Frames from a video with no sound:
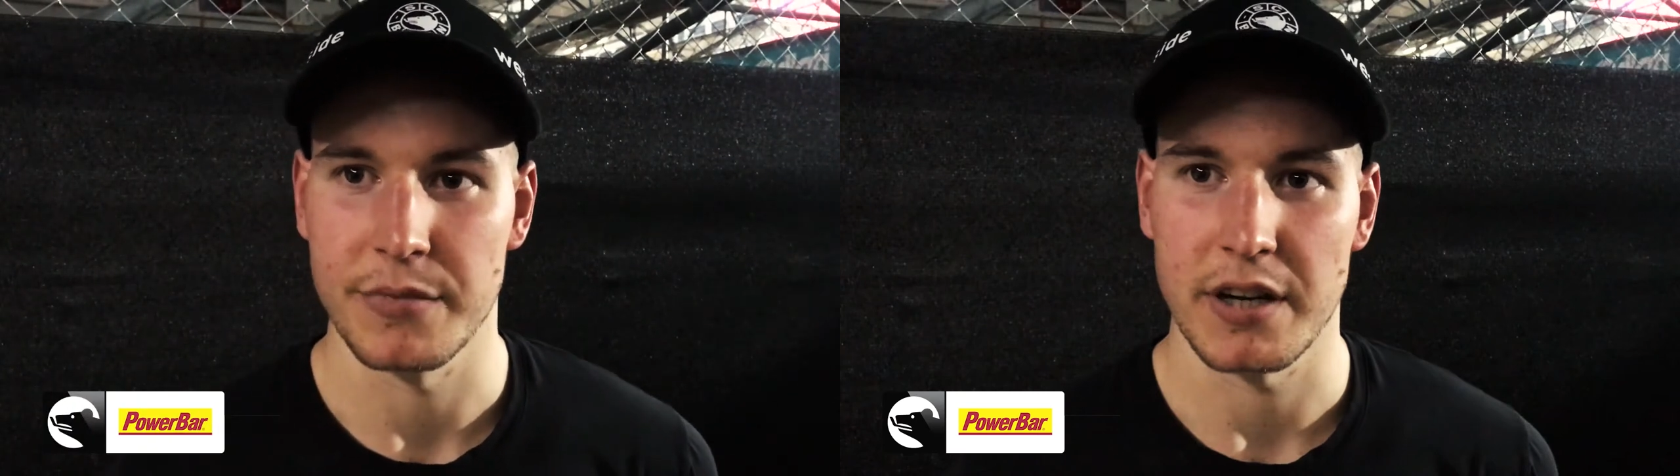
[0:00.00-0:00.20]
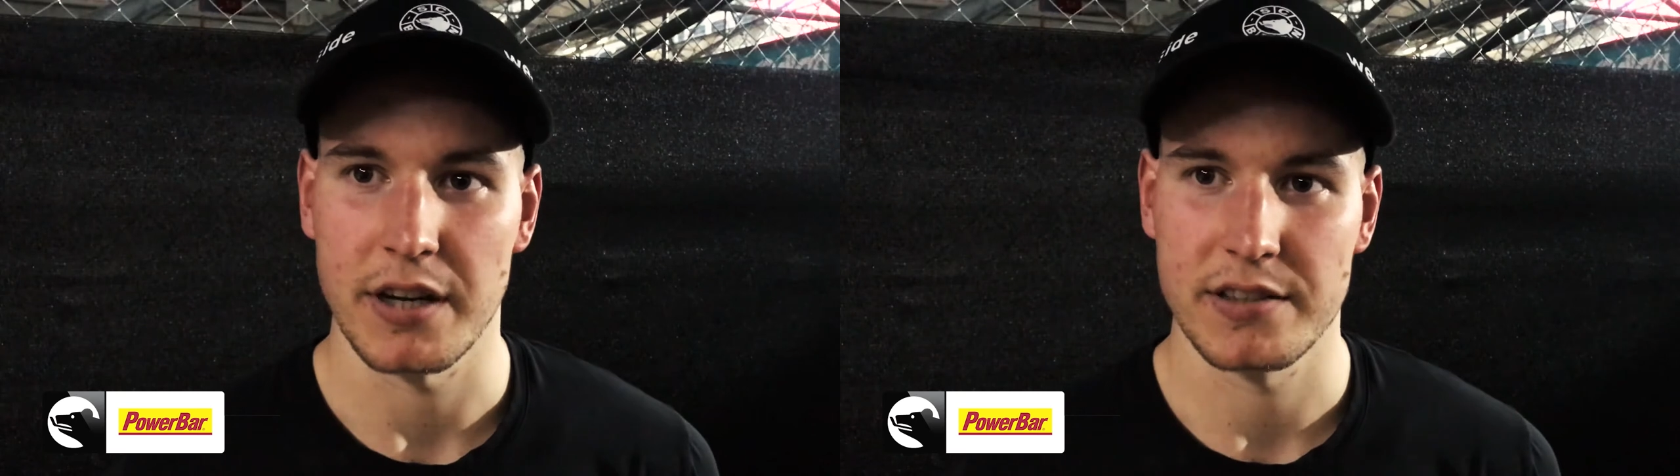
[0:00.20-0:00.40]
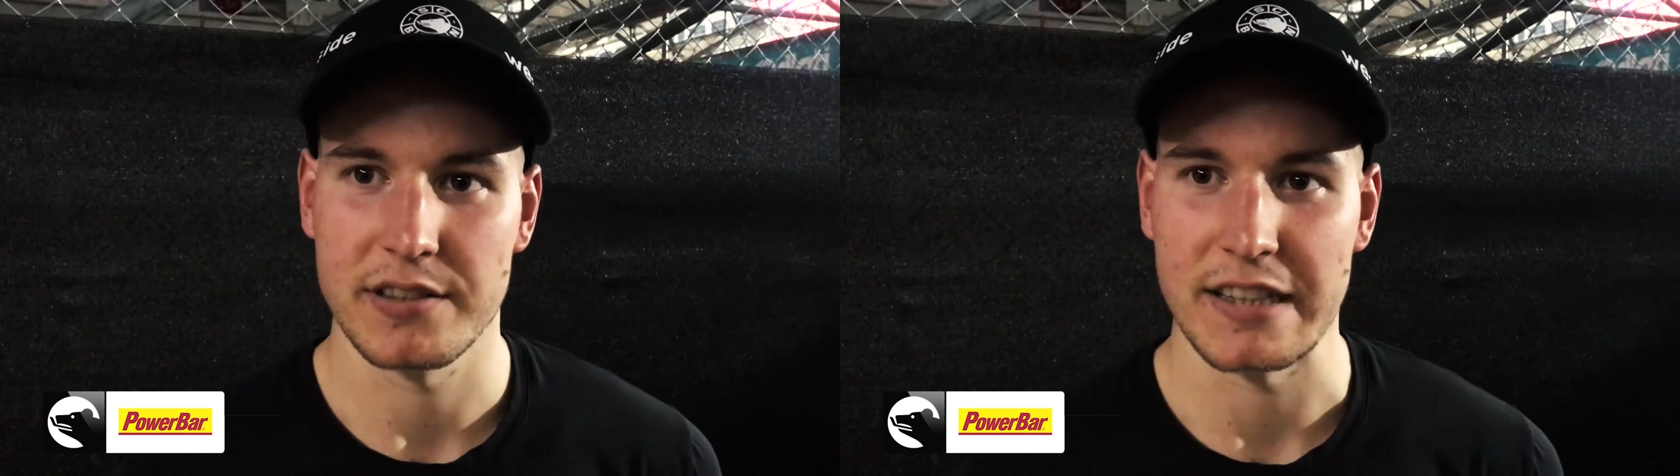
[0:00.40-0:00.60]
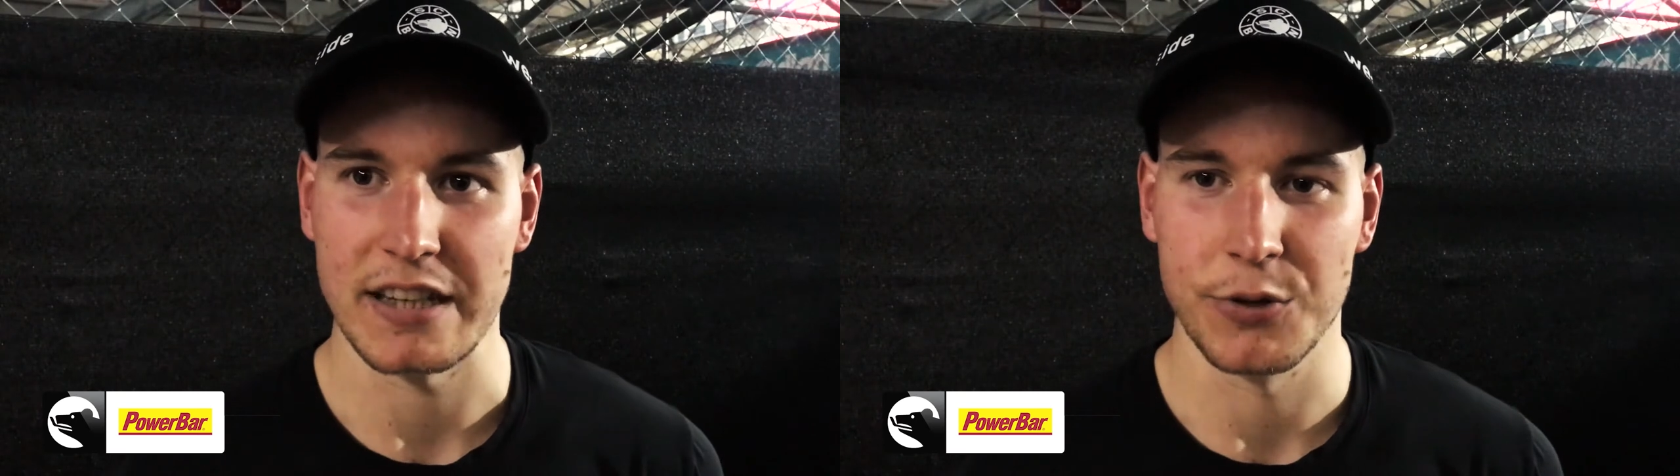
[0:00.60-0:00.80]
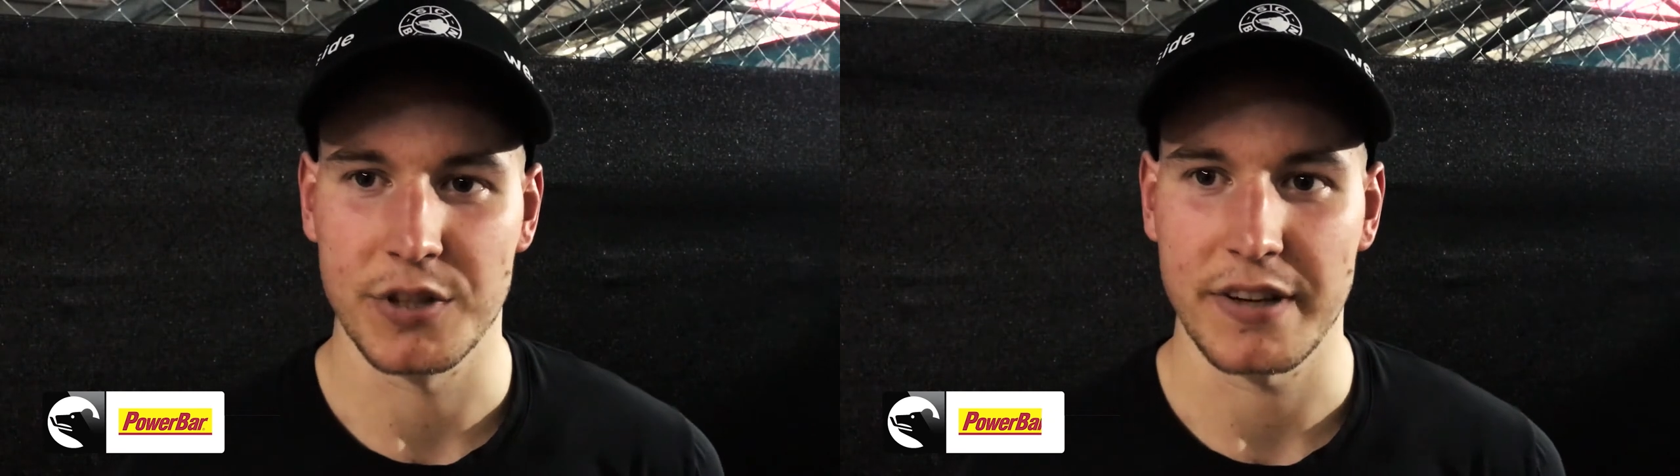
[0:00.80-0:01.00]
äh, ein
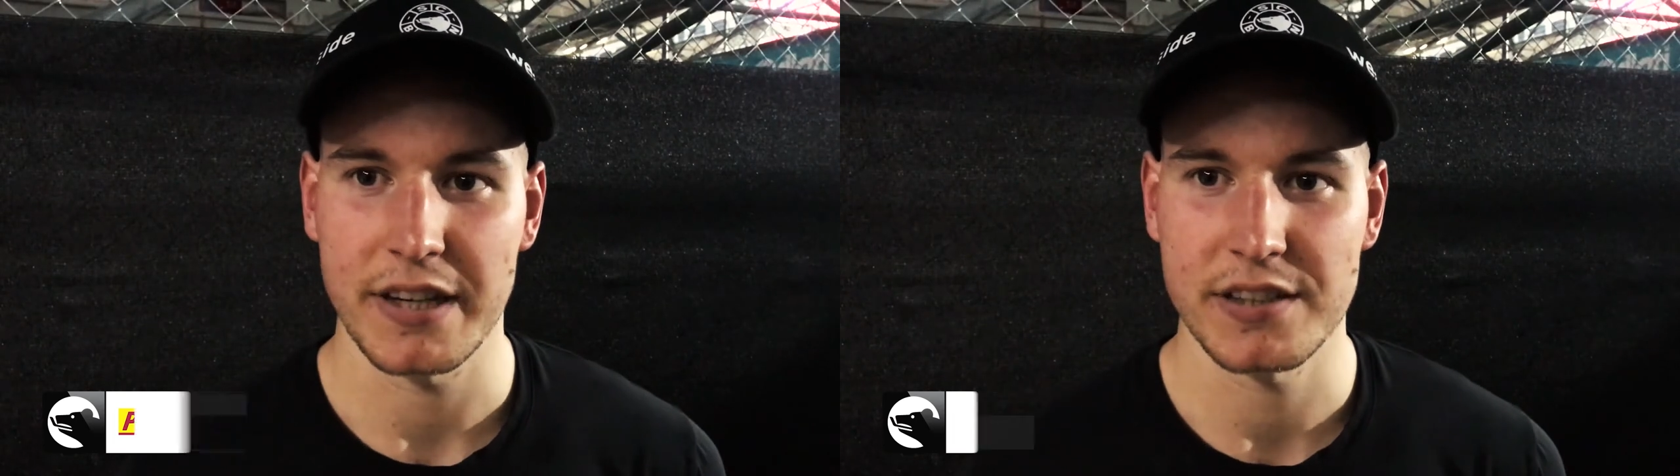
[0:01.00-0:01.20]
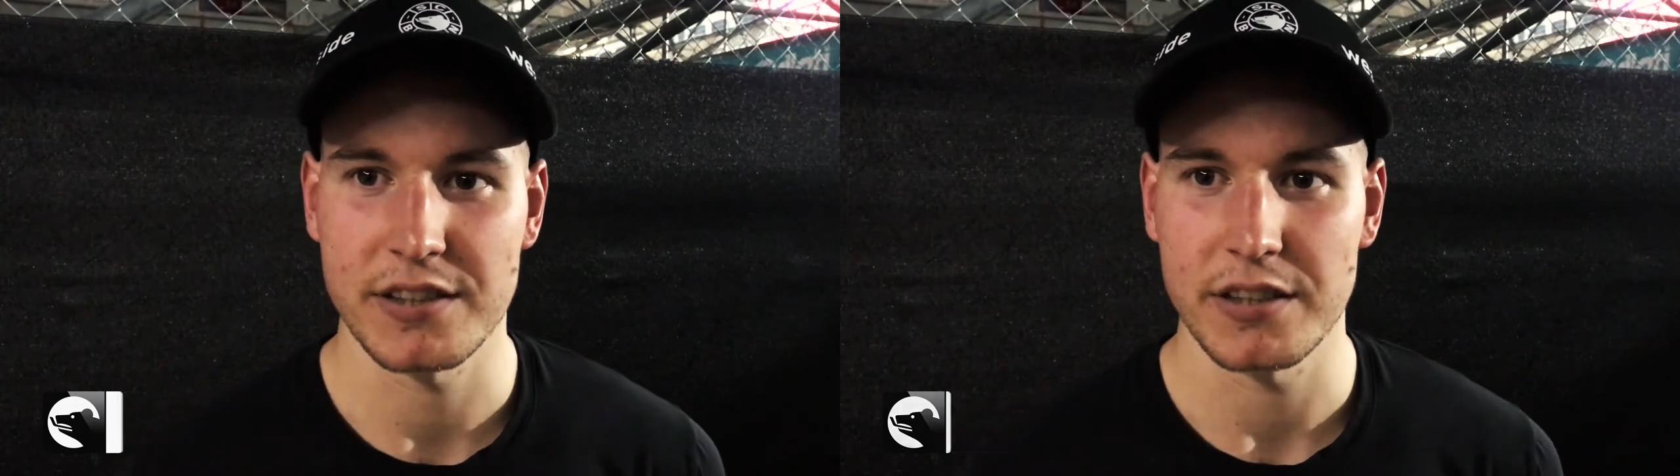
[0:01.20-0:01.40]
Zeitchen unterwegs